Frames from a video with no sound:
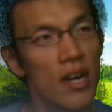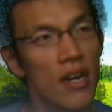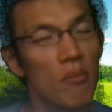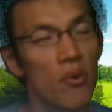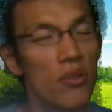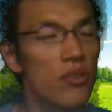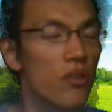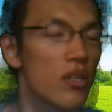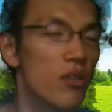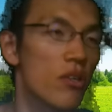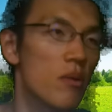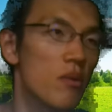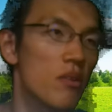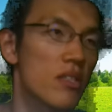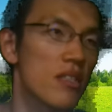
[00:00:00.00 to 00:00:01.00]
もっといろ
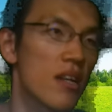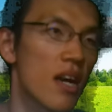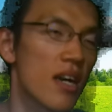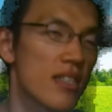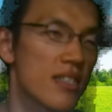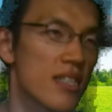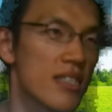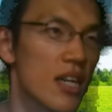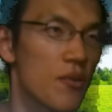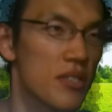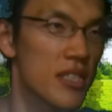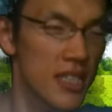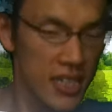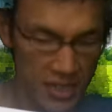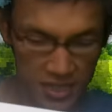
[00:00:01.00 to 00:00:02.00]
いろ挟んでほ
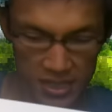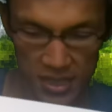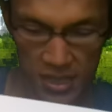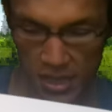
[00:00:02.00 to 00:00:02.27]
しいです。